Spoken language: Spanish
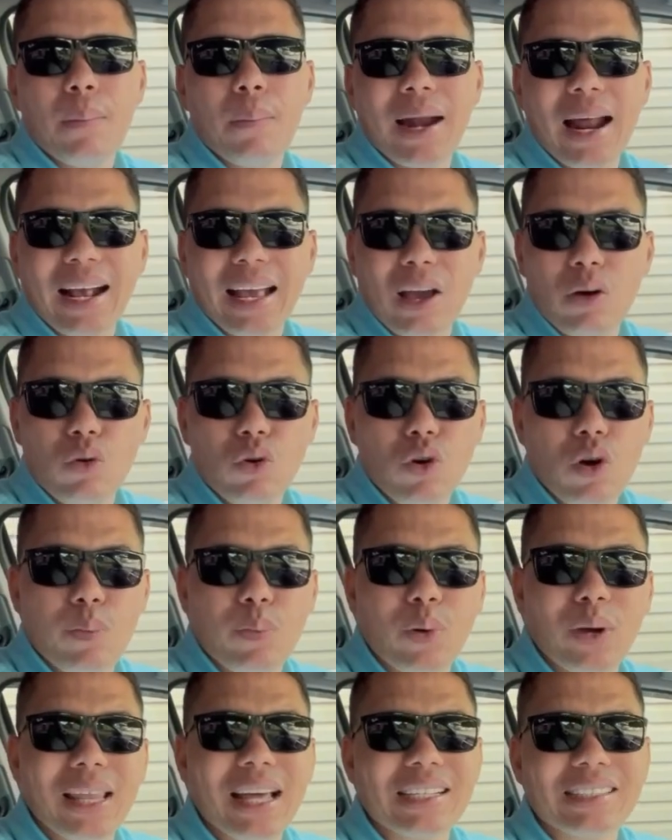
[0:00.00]
para que uno
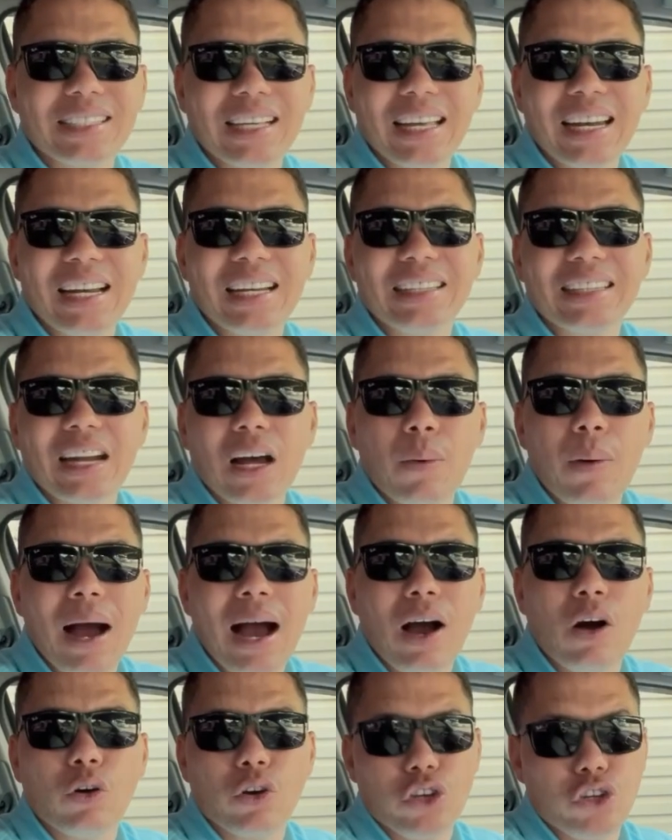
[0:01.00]
pueda hacer el trabajo.